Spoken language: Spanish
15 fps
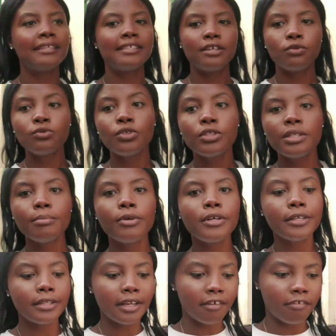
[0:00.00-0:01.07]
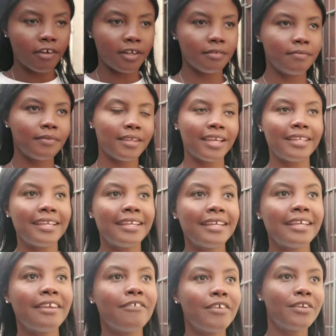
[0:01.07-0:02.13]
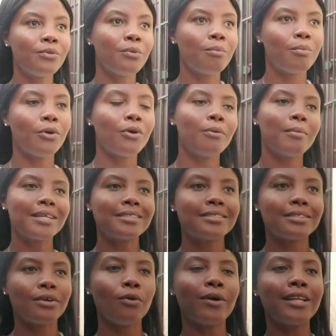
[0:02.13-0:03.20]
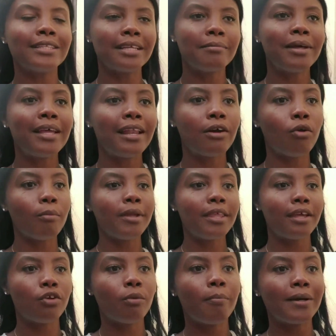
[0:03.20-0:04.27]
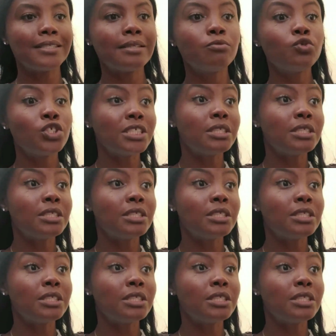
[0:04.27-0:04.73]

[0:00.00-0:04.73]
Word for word: la vida desde Centro Habana de una cubana de a pie, que con regularidad se define a sí